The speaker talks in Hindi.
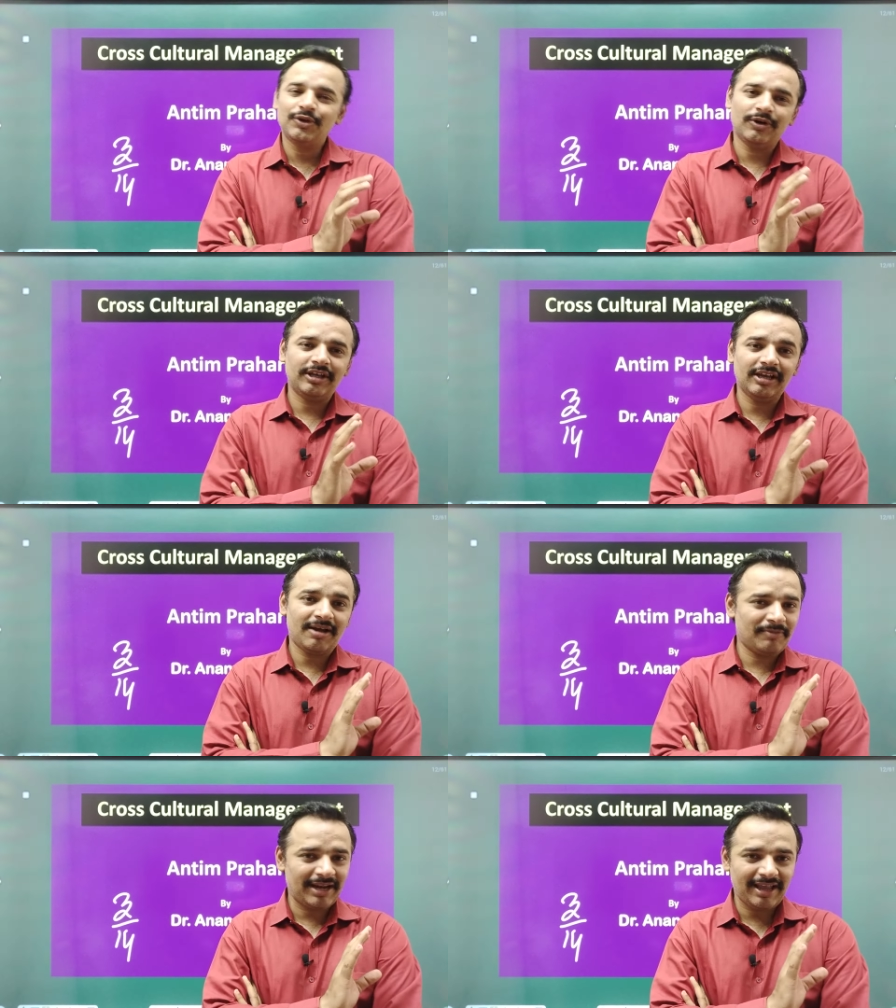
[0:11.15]
क्योंकि
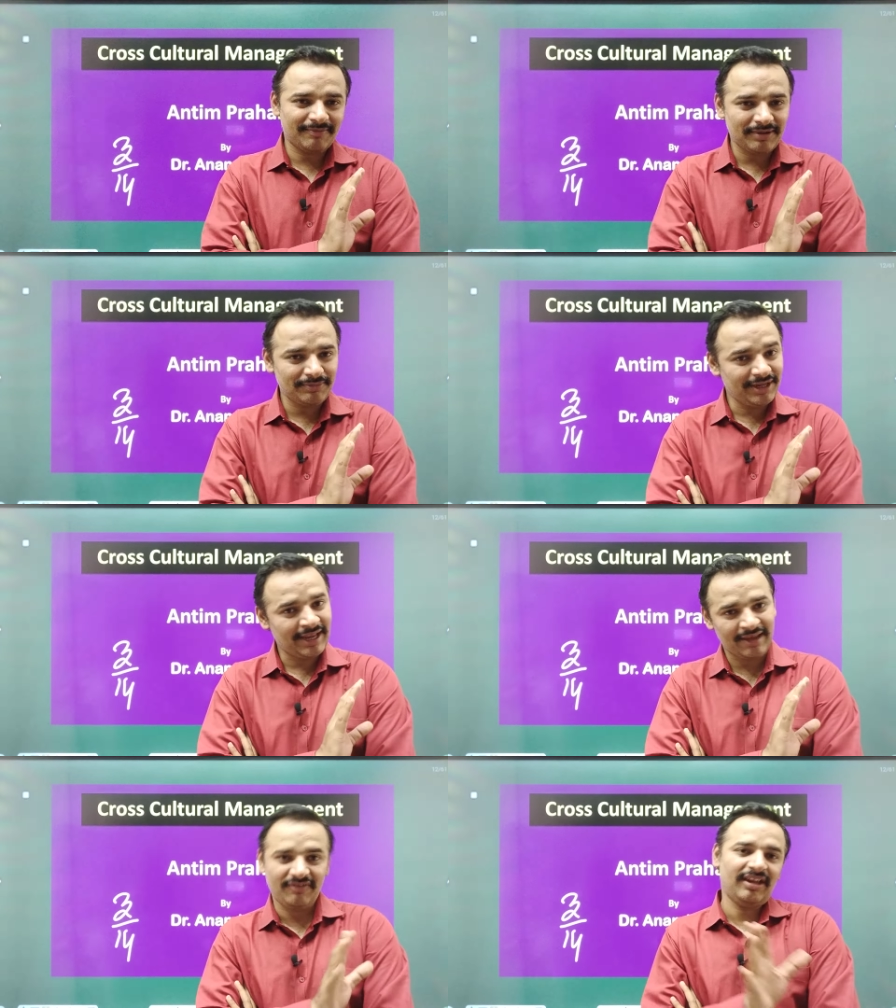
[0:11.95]
हमारे यहाँ पे
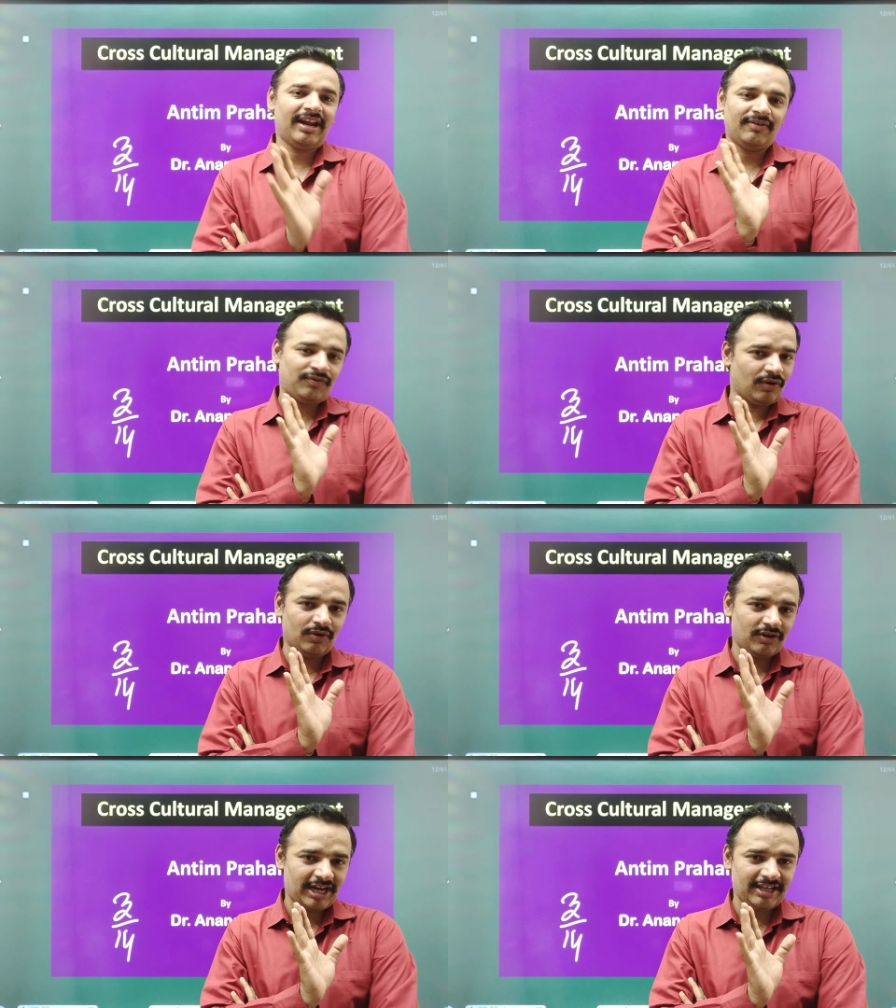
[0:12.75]
अभी हेवी
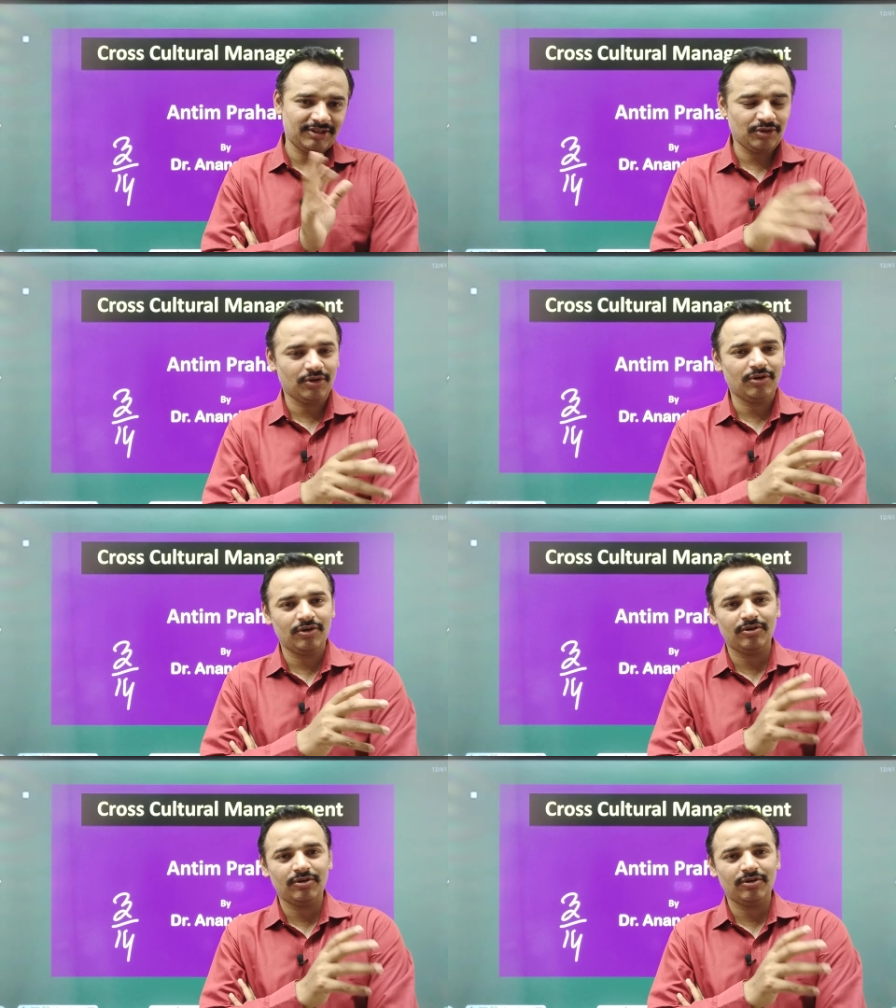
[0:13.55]
रेनफॉल हो रहा है तो